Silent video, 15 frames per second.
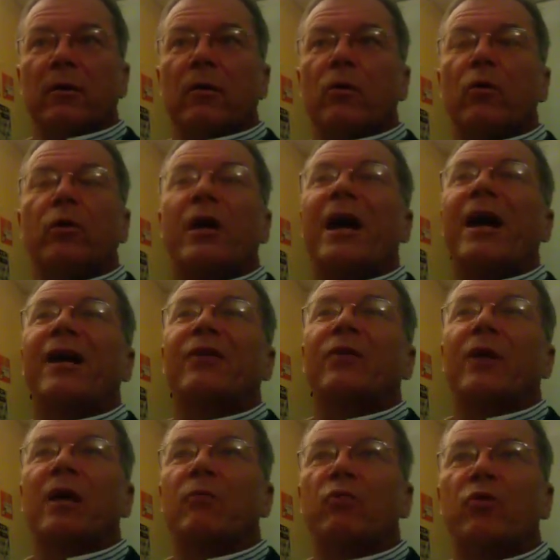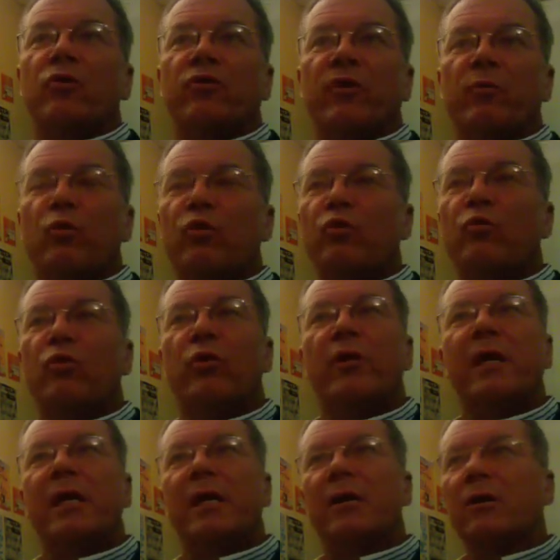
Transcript: Le crack de la bourse fait beaucoup de bruit.